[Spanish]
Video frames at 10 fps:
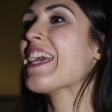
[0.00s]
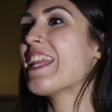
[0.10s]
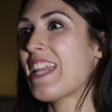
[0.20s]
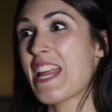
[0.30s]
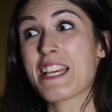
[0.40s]
y
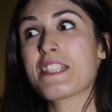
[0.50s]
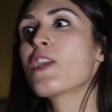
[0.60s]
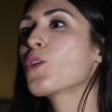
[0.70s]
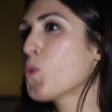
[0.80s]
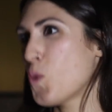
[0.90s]
el tener que
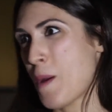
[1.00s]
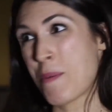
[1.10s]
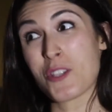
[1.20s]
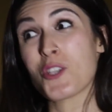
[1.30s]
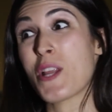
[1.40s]
ser tú la
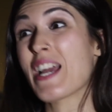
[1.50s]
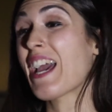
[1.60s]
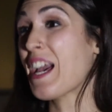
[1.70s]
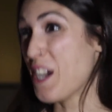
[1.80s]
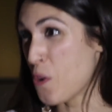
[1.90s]
persona
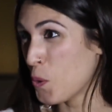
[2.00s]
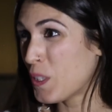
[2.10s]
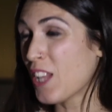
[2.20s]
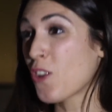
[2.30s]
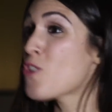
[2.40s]
que
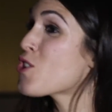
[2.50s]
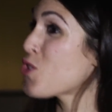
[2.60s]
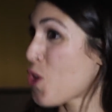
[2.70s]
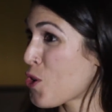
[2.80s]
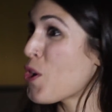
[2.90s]
ejecuta todos
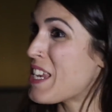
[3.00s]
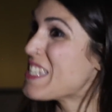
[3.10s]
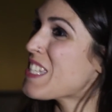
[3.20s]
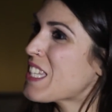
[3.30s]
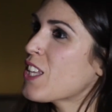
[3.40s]
esos
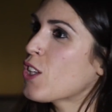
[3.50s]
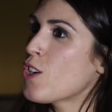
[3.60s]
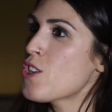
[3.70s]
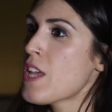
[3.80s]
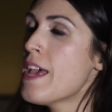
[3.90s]
roles
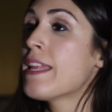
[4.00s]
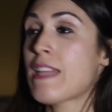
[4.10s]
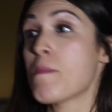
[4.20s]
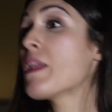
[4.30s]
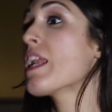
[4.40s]
distintos
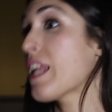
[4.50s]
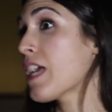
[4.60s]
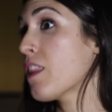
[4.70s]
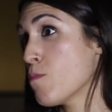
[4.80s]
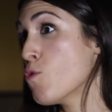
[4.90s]
también
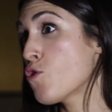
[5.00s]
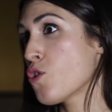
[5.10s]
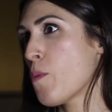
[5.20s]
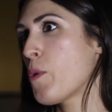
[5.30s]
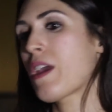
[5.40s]
enriquece
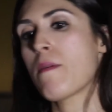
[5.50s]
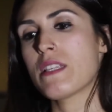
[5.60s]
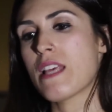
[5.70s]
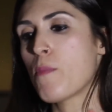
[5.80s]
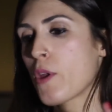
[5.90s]
mucho, porque
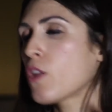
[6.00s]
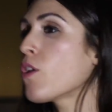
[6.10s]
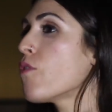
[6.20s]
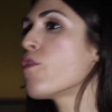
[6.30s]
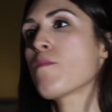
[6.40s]
ves el
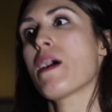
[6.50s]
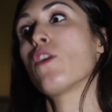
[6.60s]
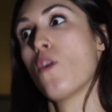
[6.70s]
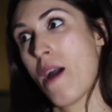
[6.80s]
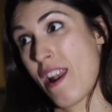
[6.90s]
proyecto de forma
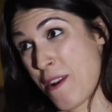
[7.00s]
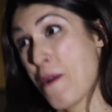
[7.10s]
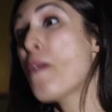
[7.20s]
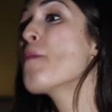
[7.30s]
global.